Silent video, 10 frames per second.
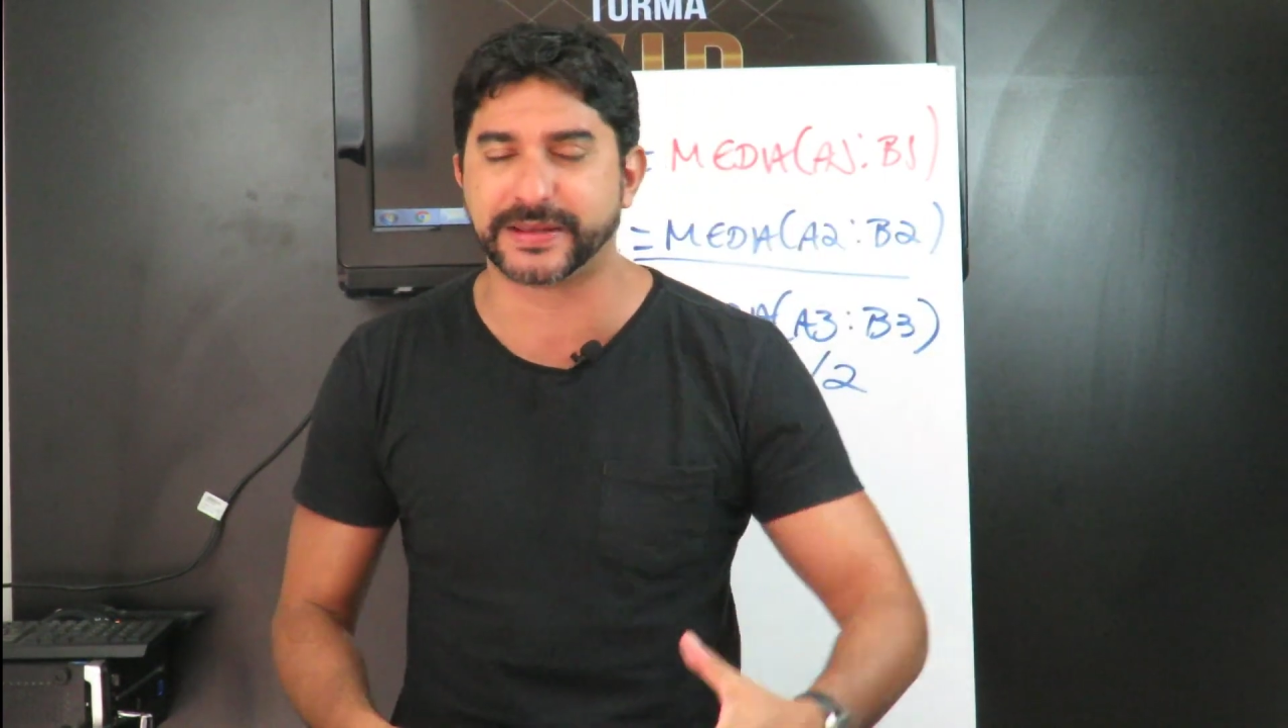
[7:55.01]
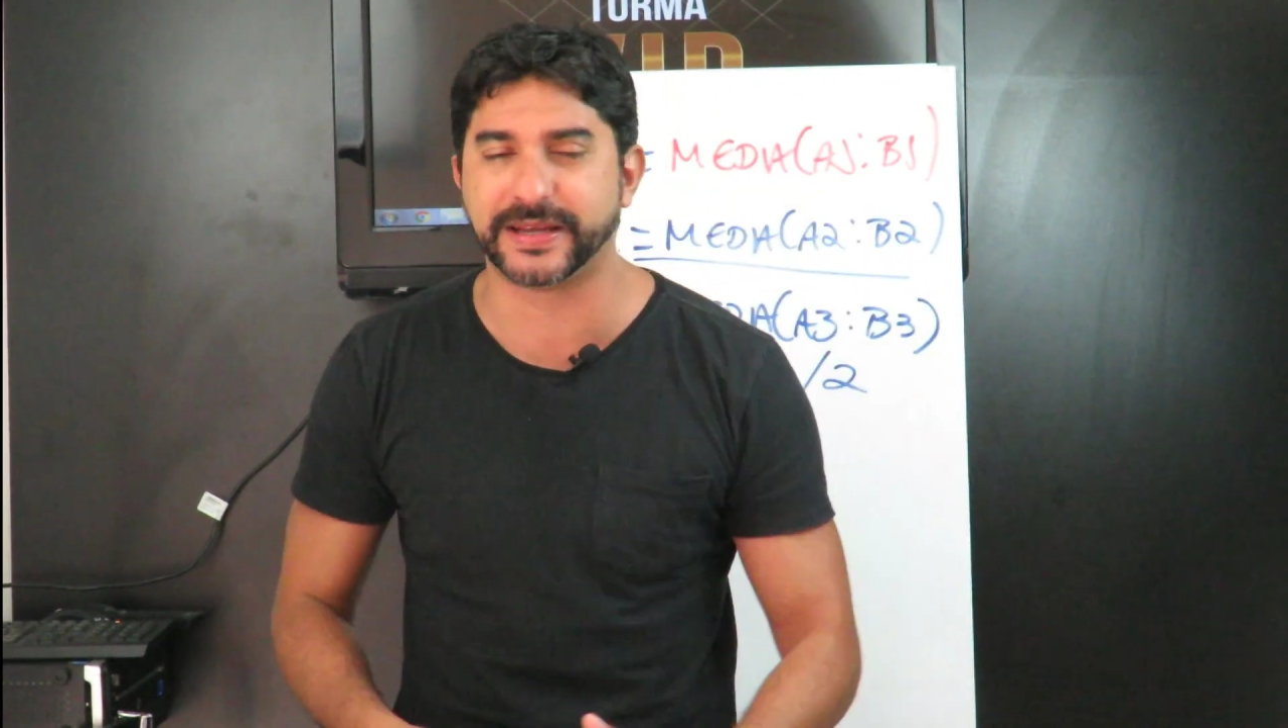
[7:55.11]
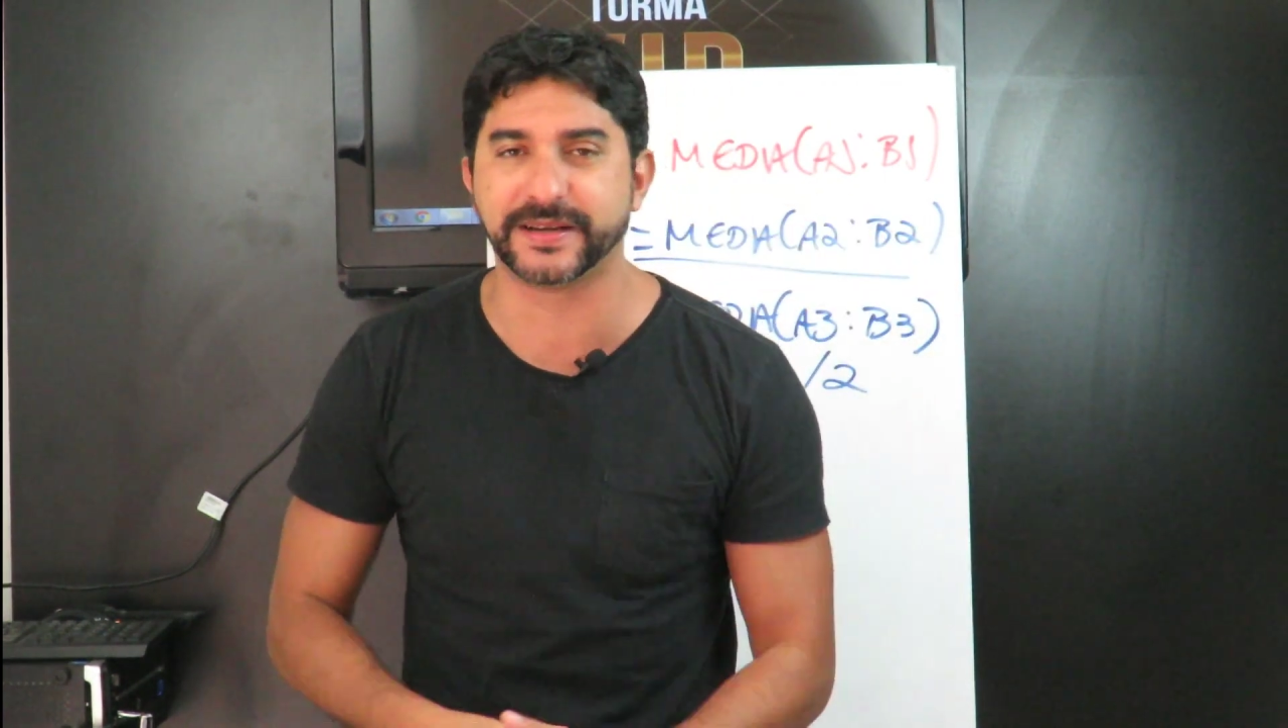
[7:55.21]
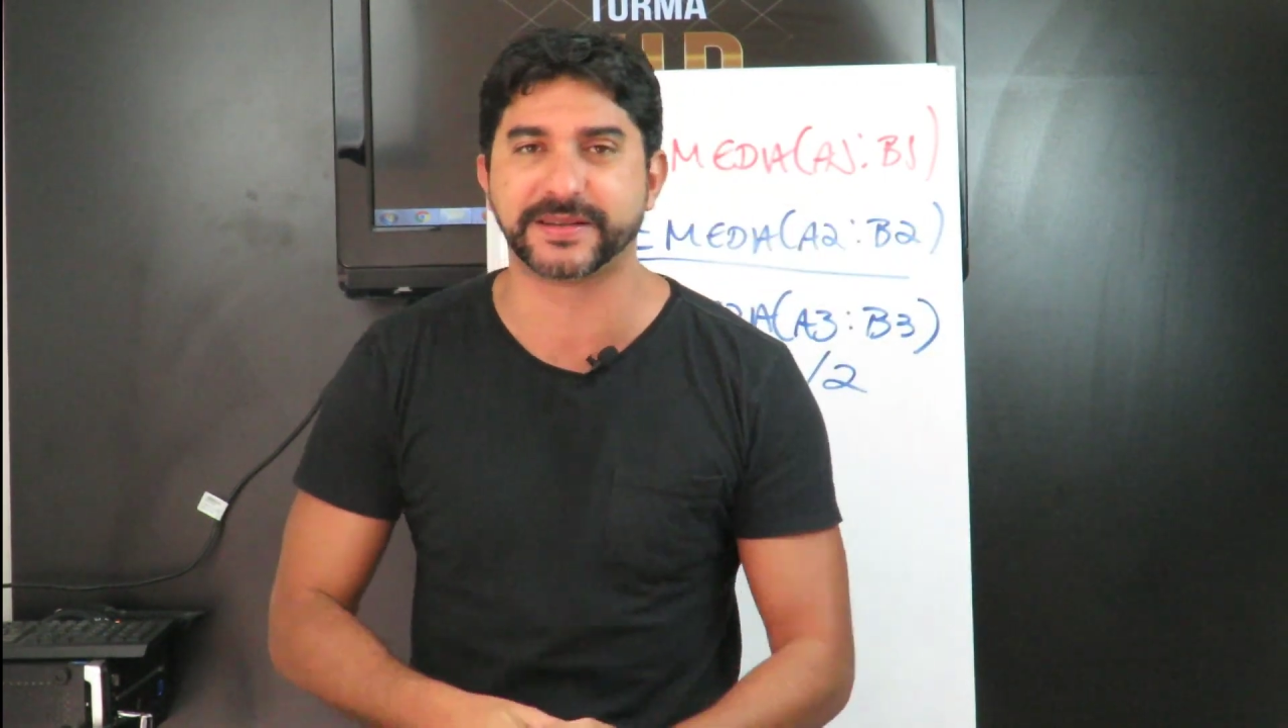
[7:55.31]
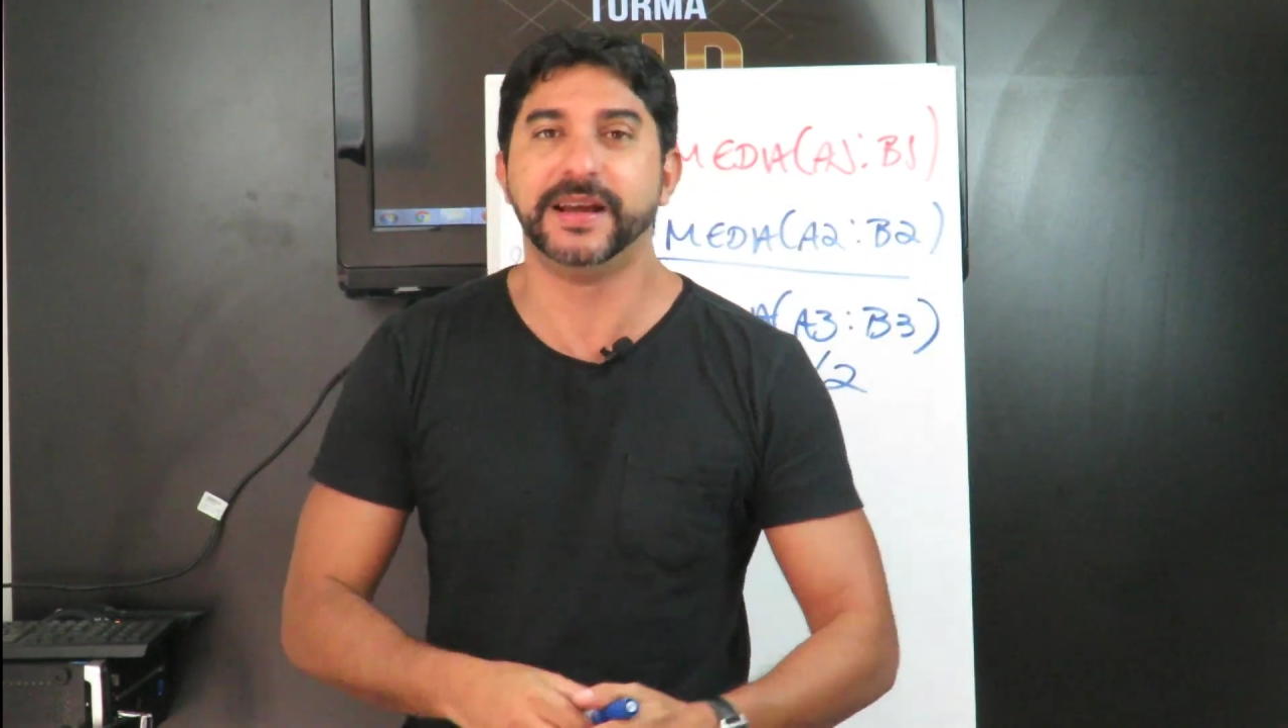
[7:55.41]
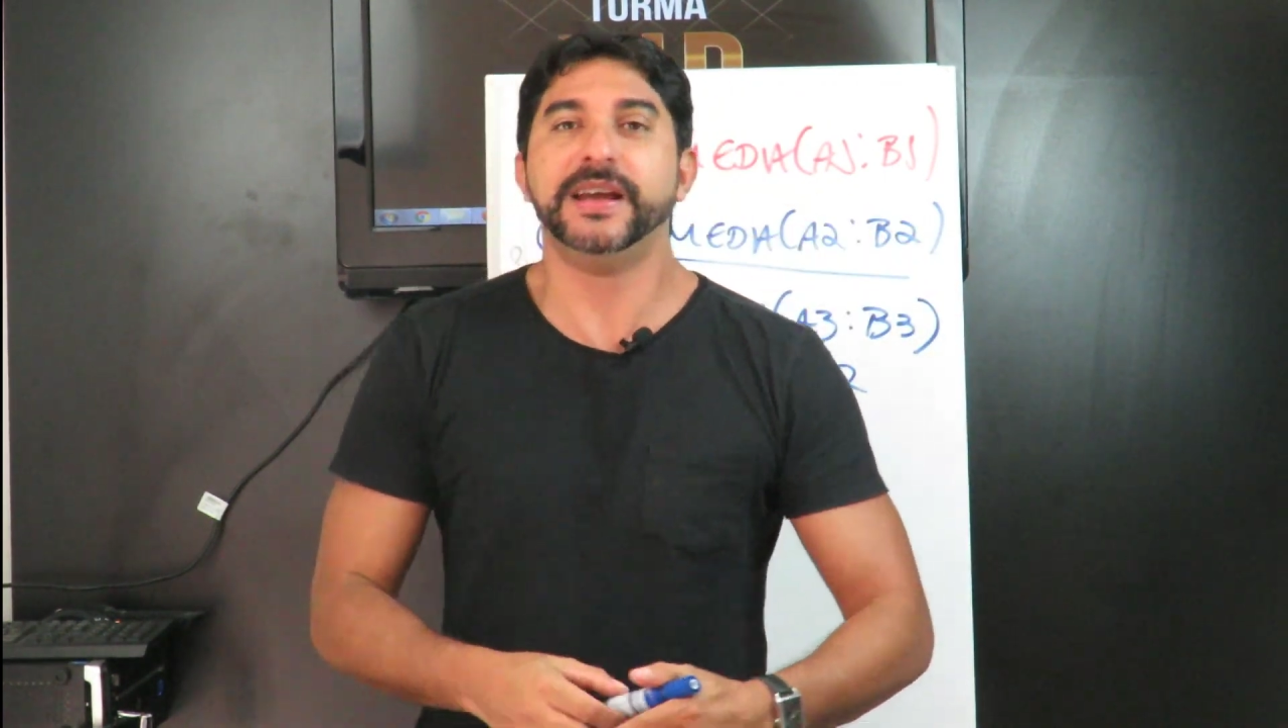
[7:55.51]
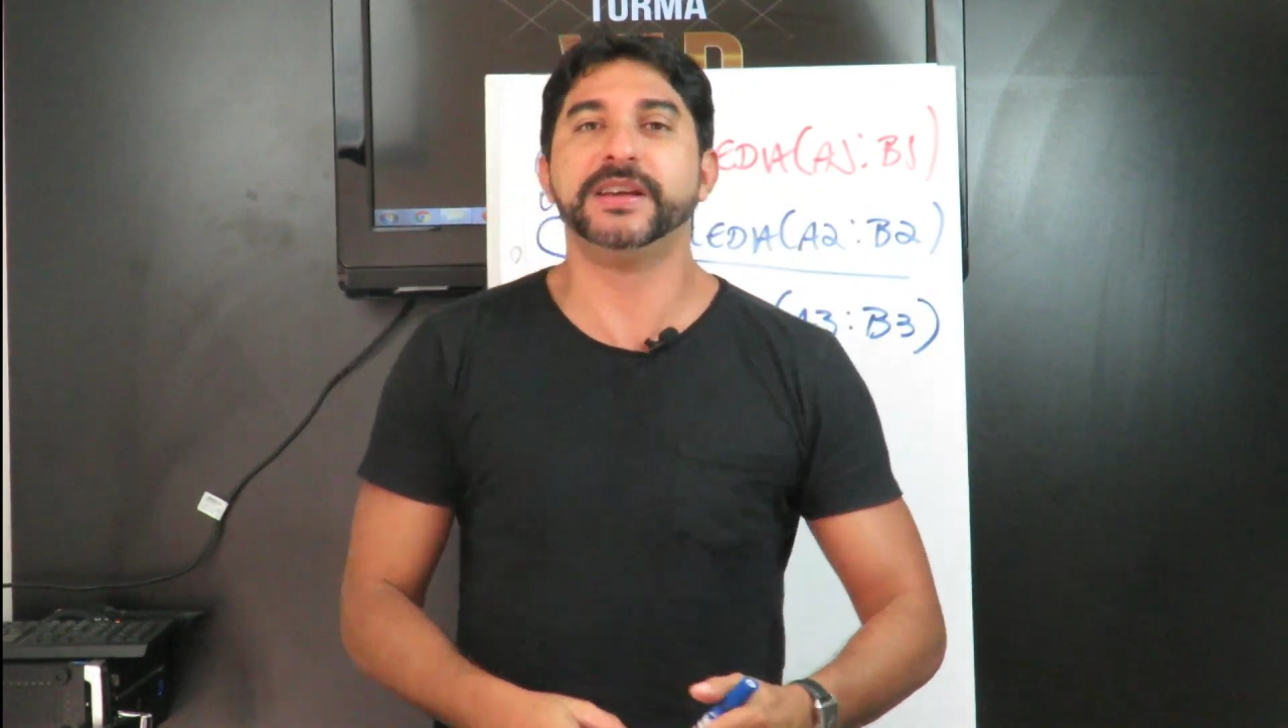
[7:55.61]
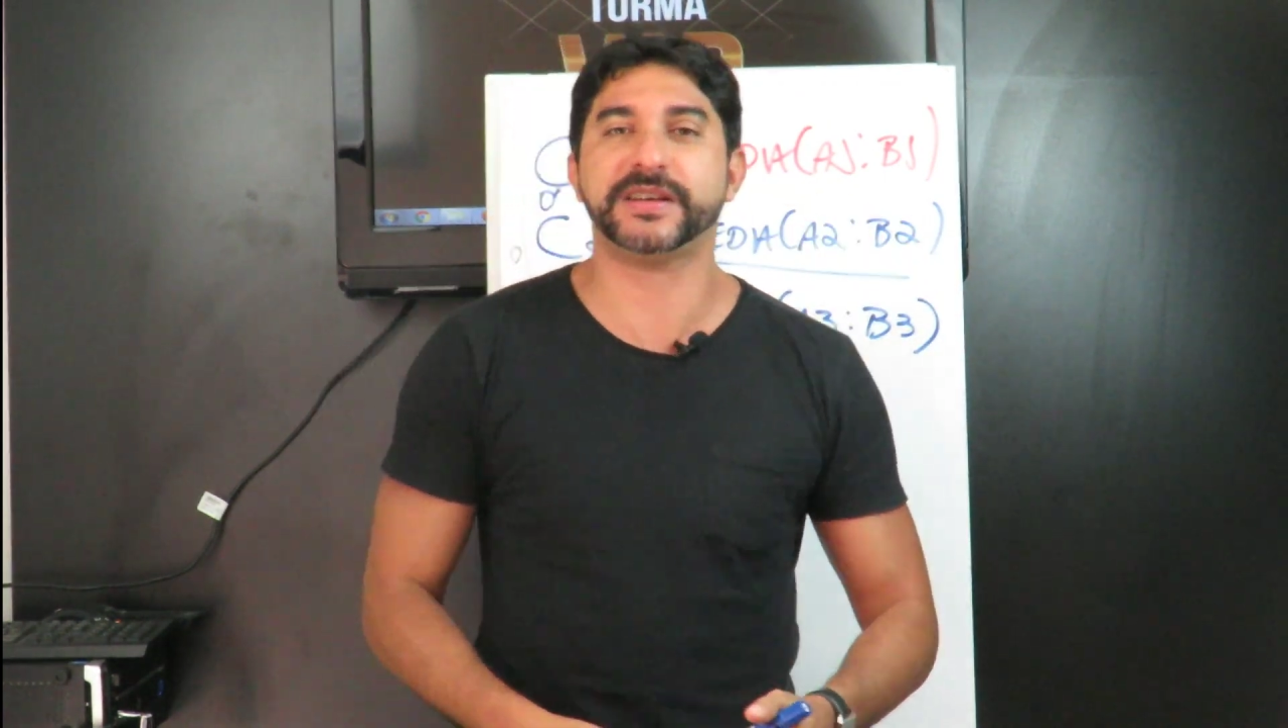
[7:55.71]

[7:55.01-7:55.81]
na terça